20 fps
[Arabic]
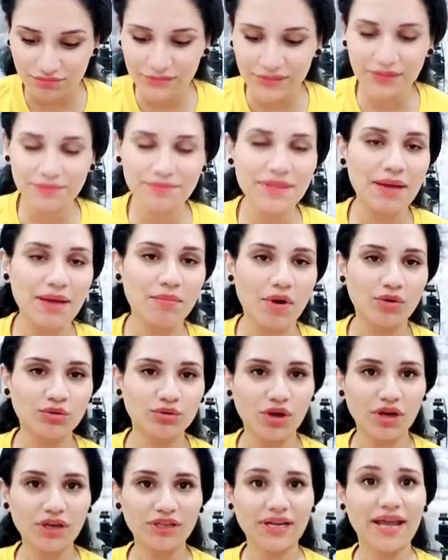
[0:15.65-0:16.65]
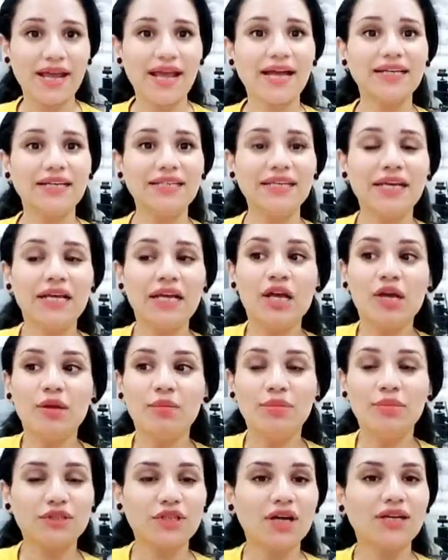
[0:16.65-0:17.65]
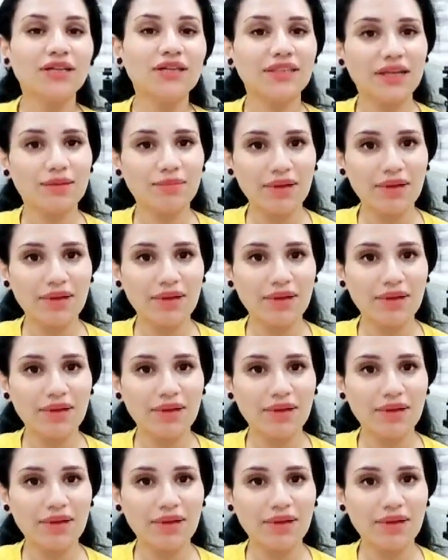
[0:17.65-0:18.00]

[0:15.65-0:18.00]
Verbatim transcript: نبدا موضوعنا يعني بطاقه